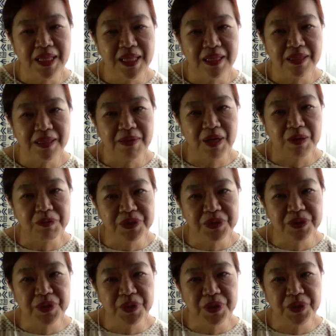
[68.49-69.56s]
でまあ、普通
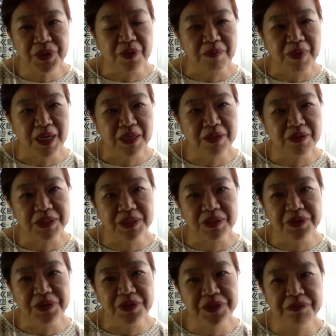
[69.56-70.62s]
の日の、まあ、ニュースの
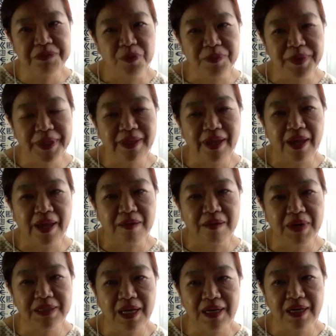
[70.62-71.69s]
一部を見て、まあ、
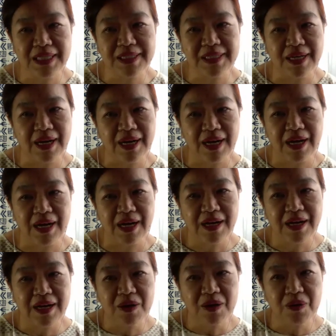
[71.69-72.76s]
参加者が
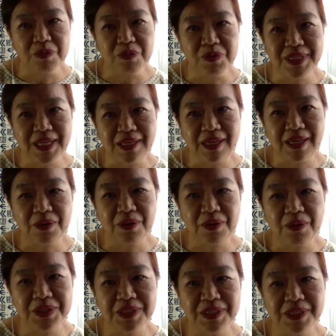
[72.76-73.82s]
こう分析を
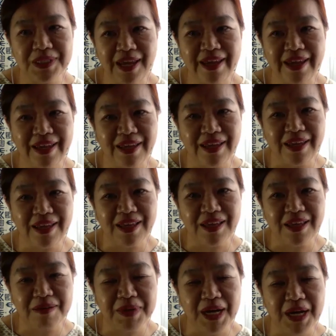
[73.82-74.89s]
して、えー
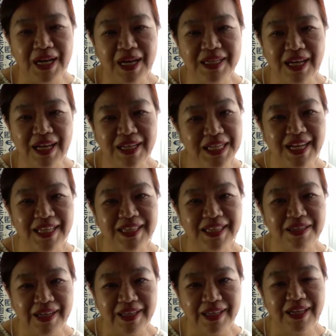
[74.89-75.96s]
まあ、話し合ったわけ
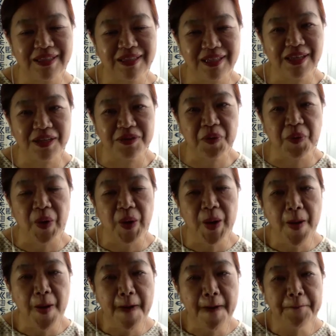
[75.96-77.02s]
なんですけど、
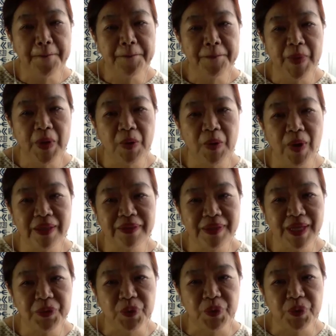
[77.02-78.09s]
まあ、終わった後
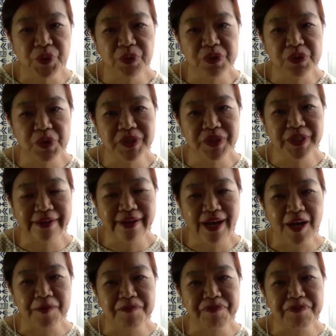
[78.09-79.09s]
一人の女性が